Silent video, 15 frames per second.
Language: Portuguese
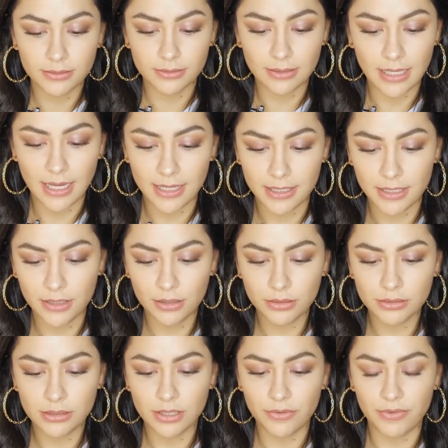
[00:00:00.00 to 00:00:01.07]

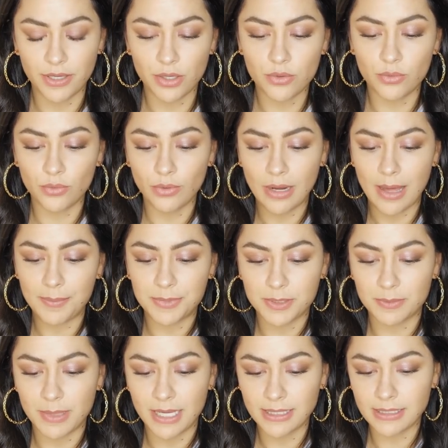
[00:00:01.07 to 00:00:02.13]
Daí você vem com um lápis
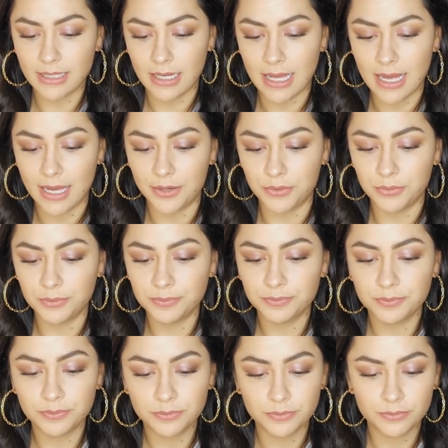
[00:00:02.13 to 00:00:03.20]
mais claro,
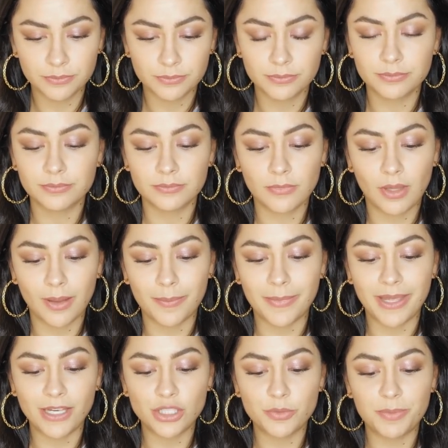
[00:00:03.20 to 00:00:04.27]

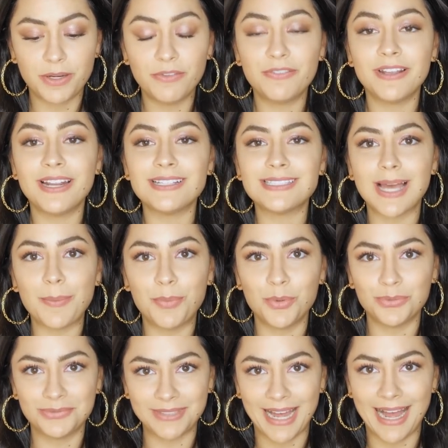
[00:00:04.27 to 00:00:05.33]
também de preferência
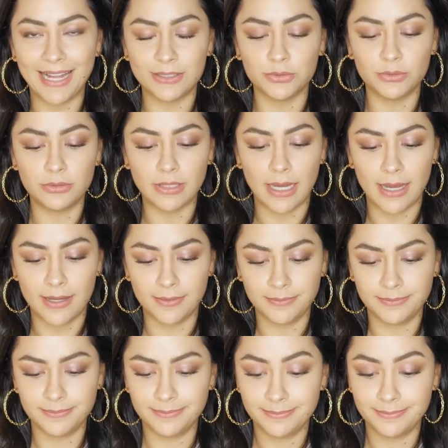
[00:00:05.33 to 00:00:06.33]
apontado, tá?